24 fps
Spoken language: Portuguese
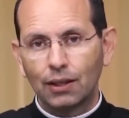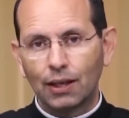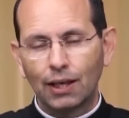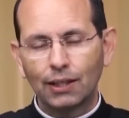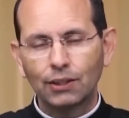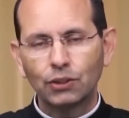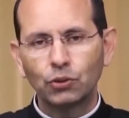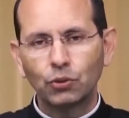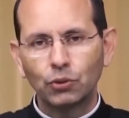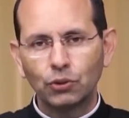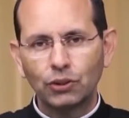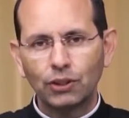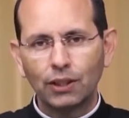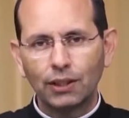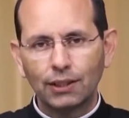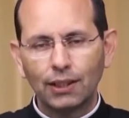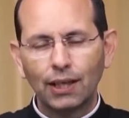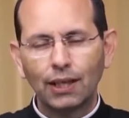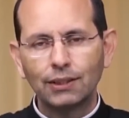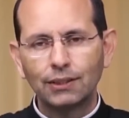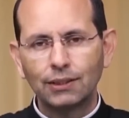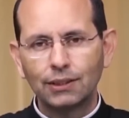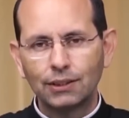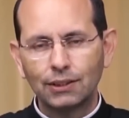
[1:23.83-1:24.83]
a
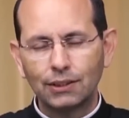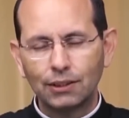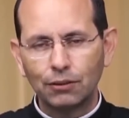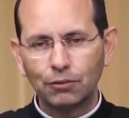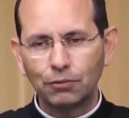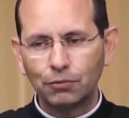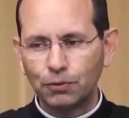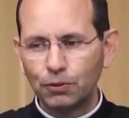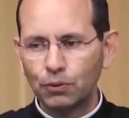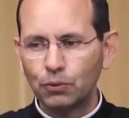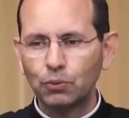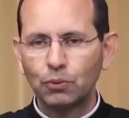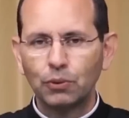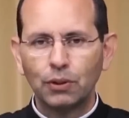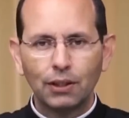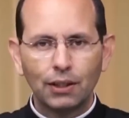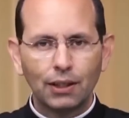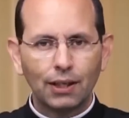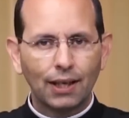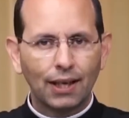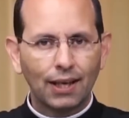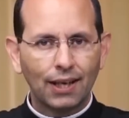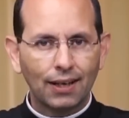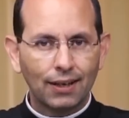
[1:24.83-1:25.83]
sociedade civil,
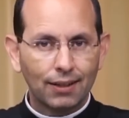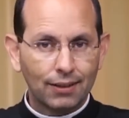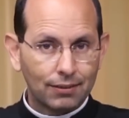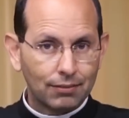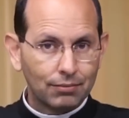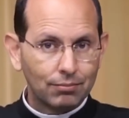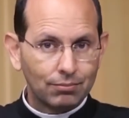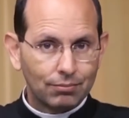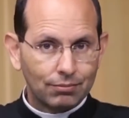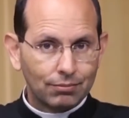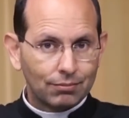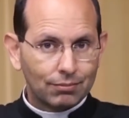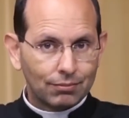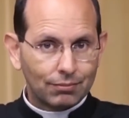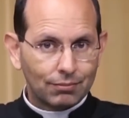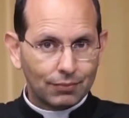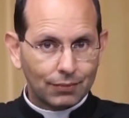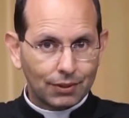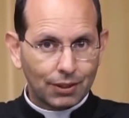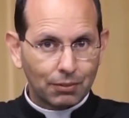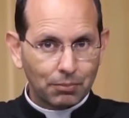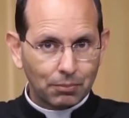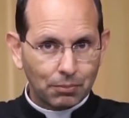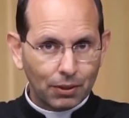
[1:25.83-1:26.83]
ela
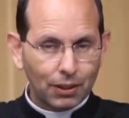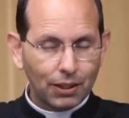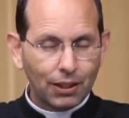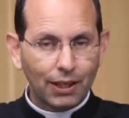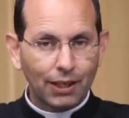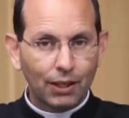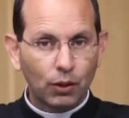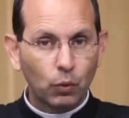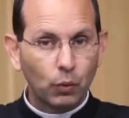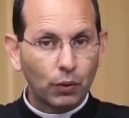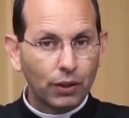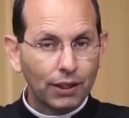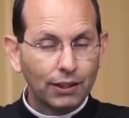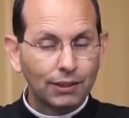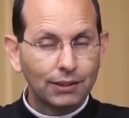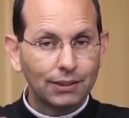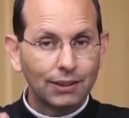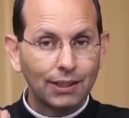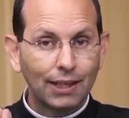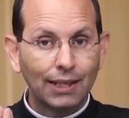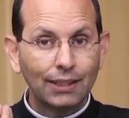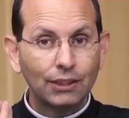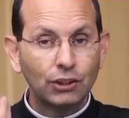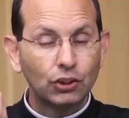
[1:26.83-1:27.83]
também
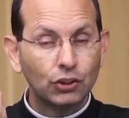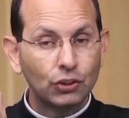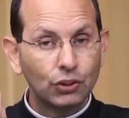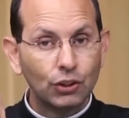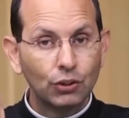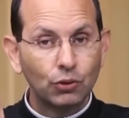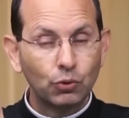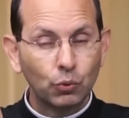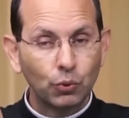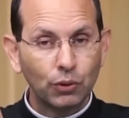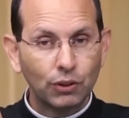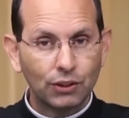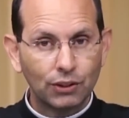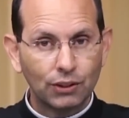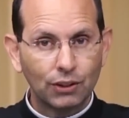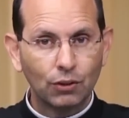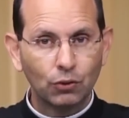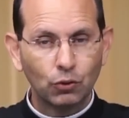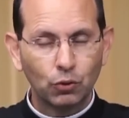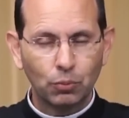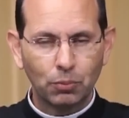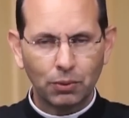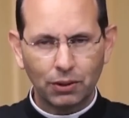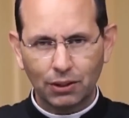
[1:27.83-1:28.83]
reconhece a
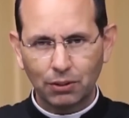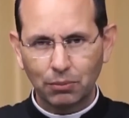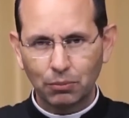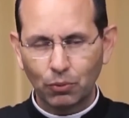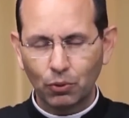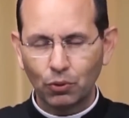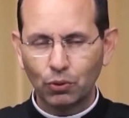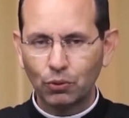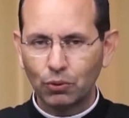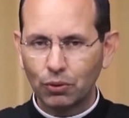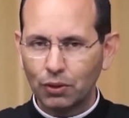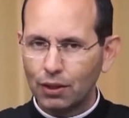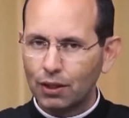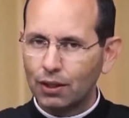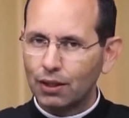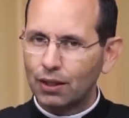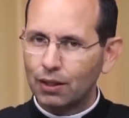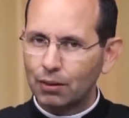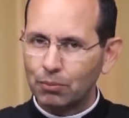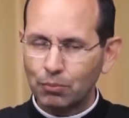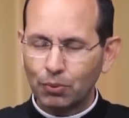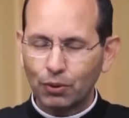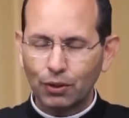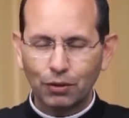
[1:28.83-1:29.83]
instituição do matrimônio,
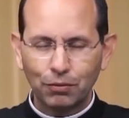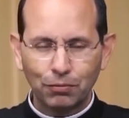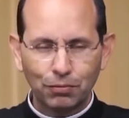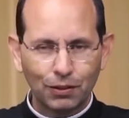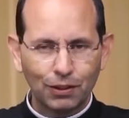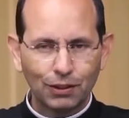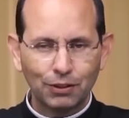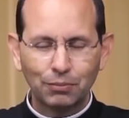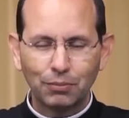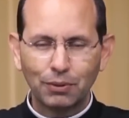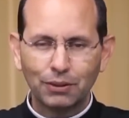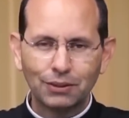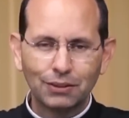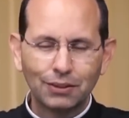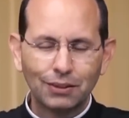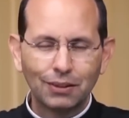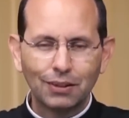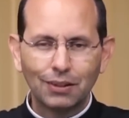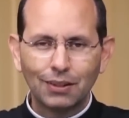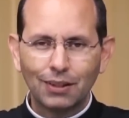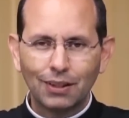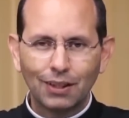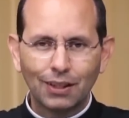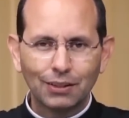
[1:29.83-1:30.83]
embora infelizmente
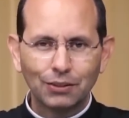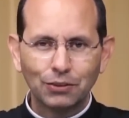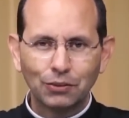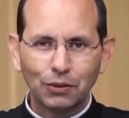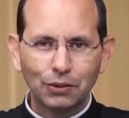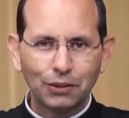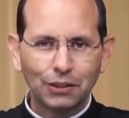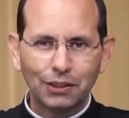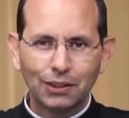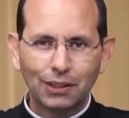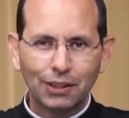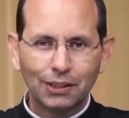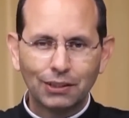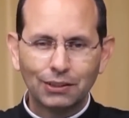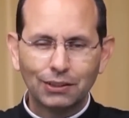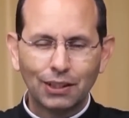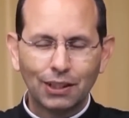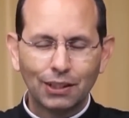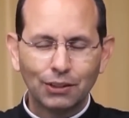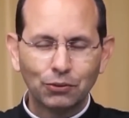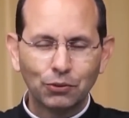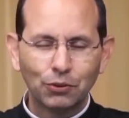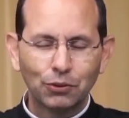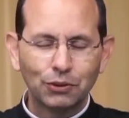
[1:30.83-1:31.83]
as nossas
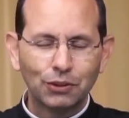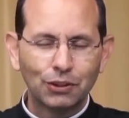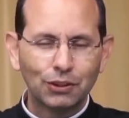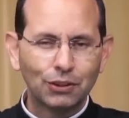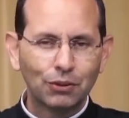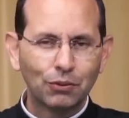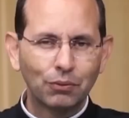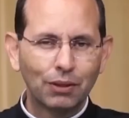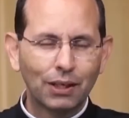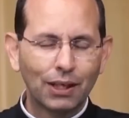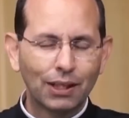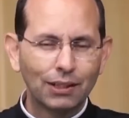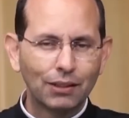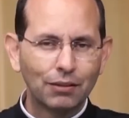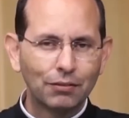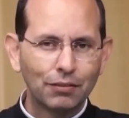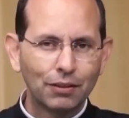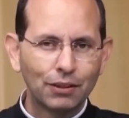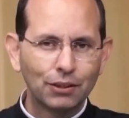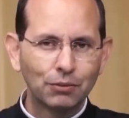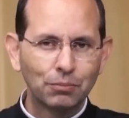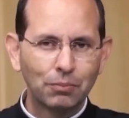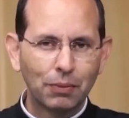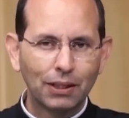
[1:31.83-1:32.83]
legislações estão cada
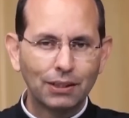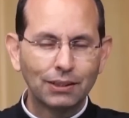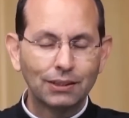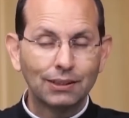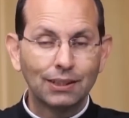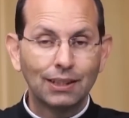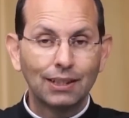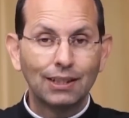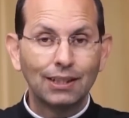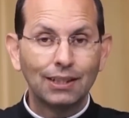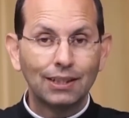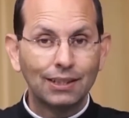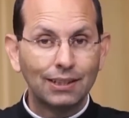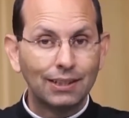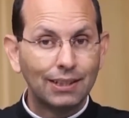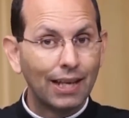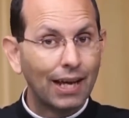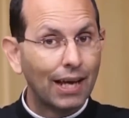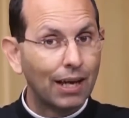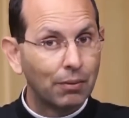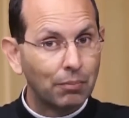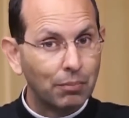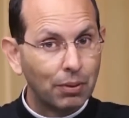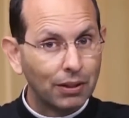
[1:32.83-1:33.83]
vez mais
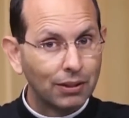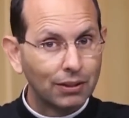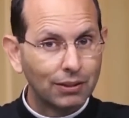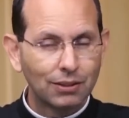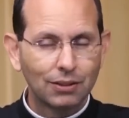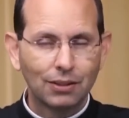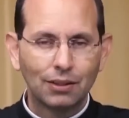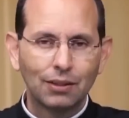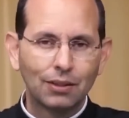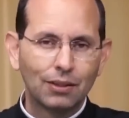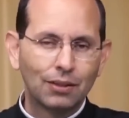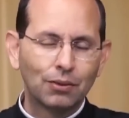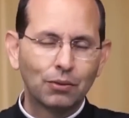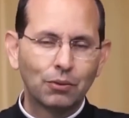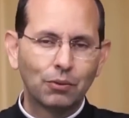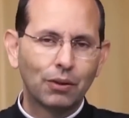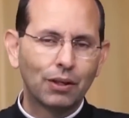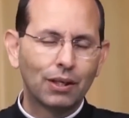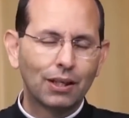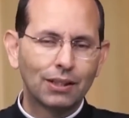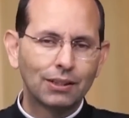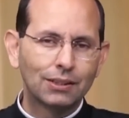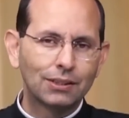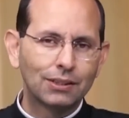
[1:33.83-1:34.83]
débeis com
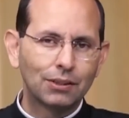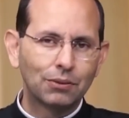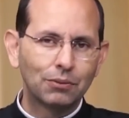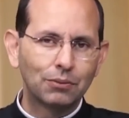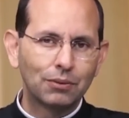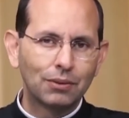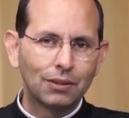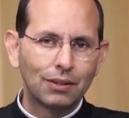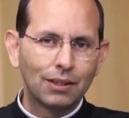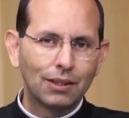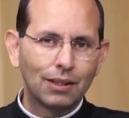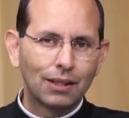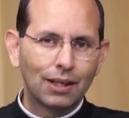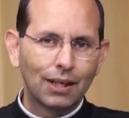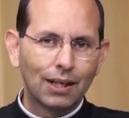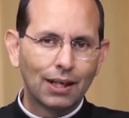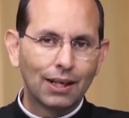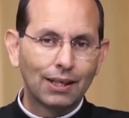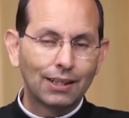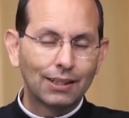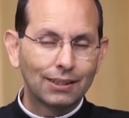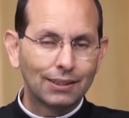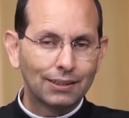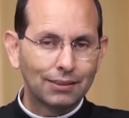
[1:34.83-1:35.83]
relação
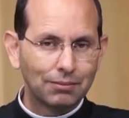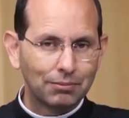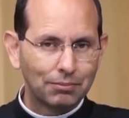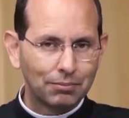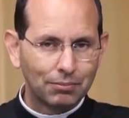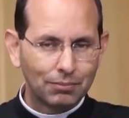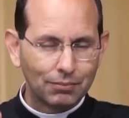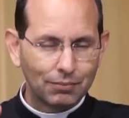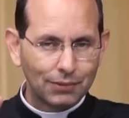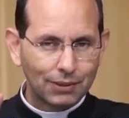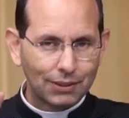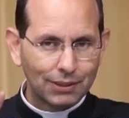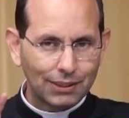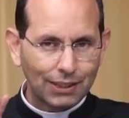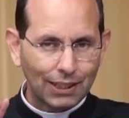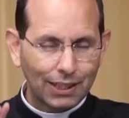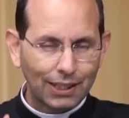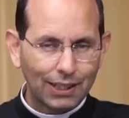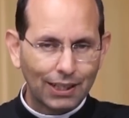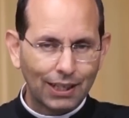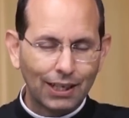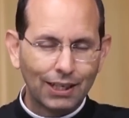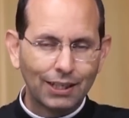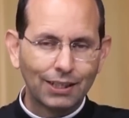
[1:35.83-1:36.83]
à
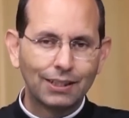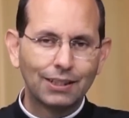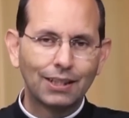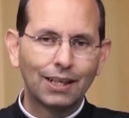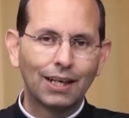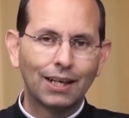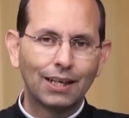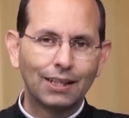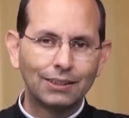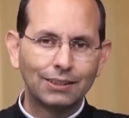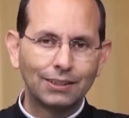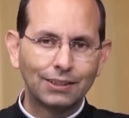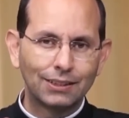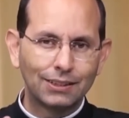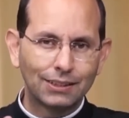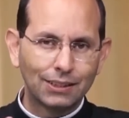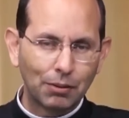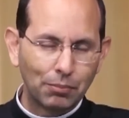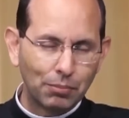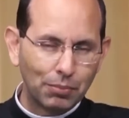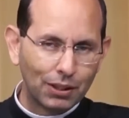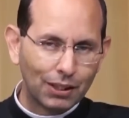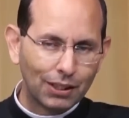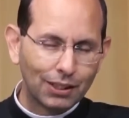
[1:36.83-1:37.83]
sacralidade,
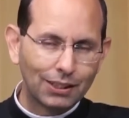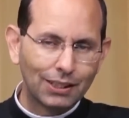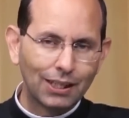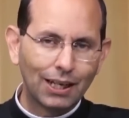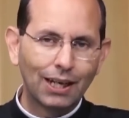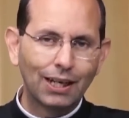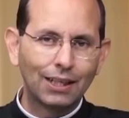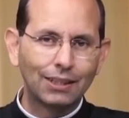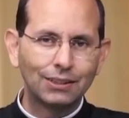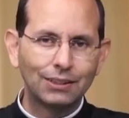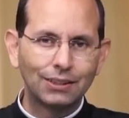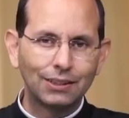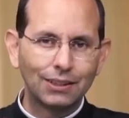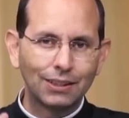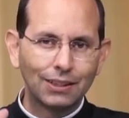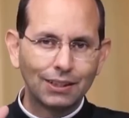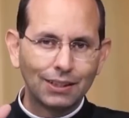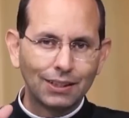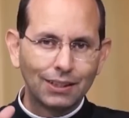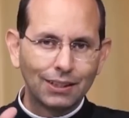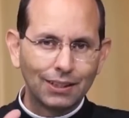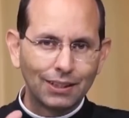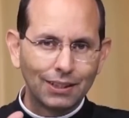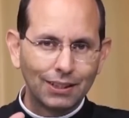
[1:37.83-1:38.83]
estabilidade
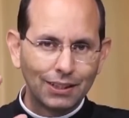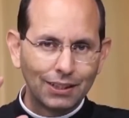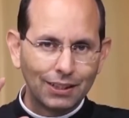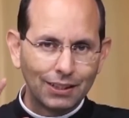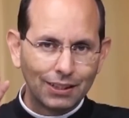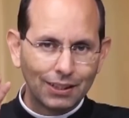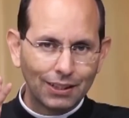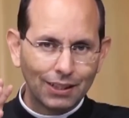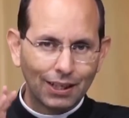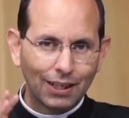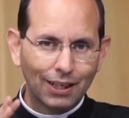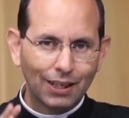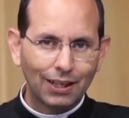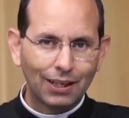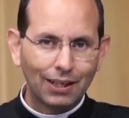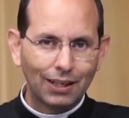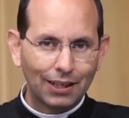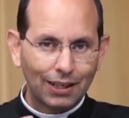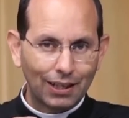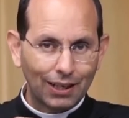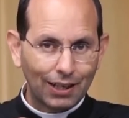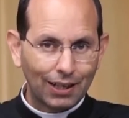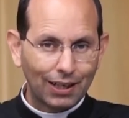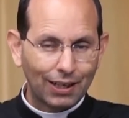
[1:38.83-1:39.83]
e
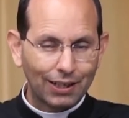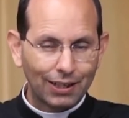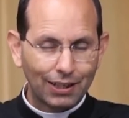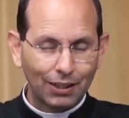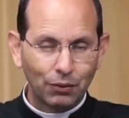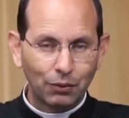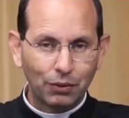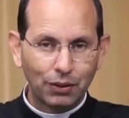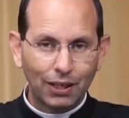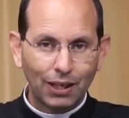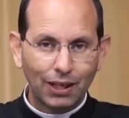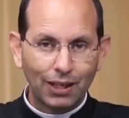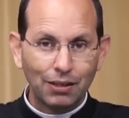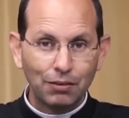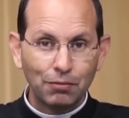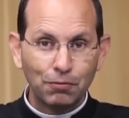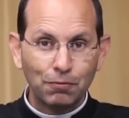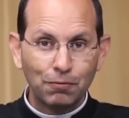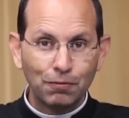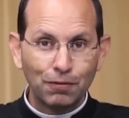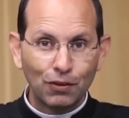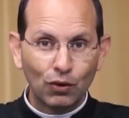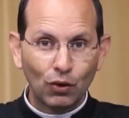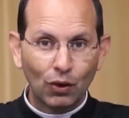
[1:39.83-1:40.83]
aquilo que é a
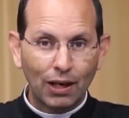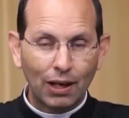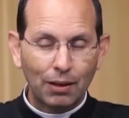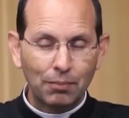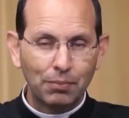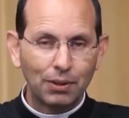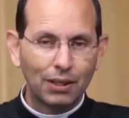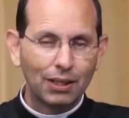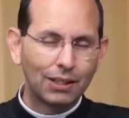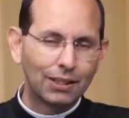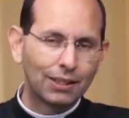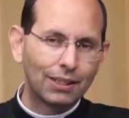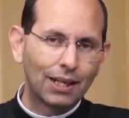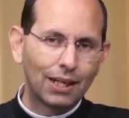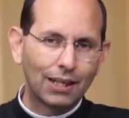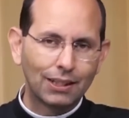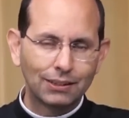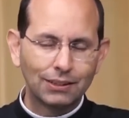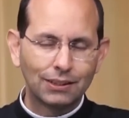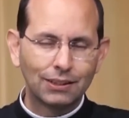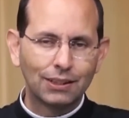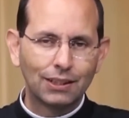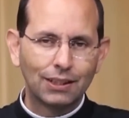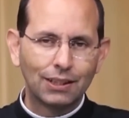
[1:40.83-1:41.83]

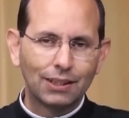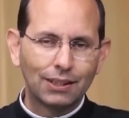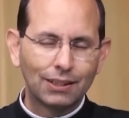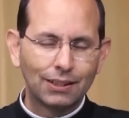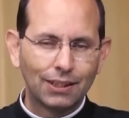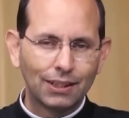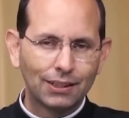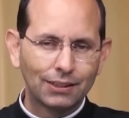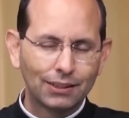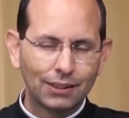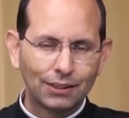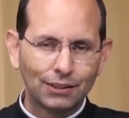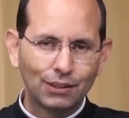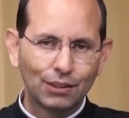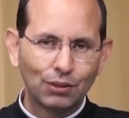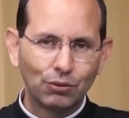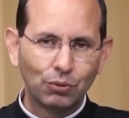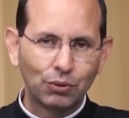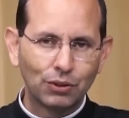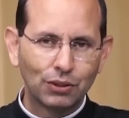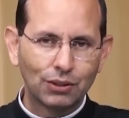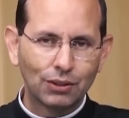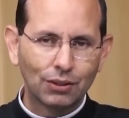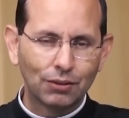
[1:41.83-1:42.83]
inviolabilidade dessa
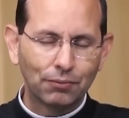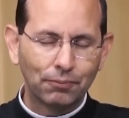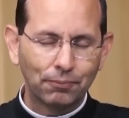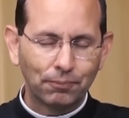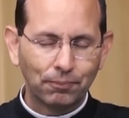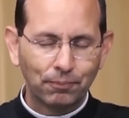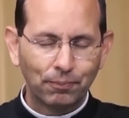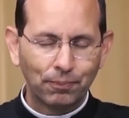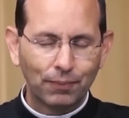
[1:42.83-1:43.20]
instituição.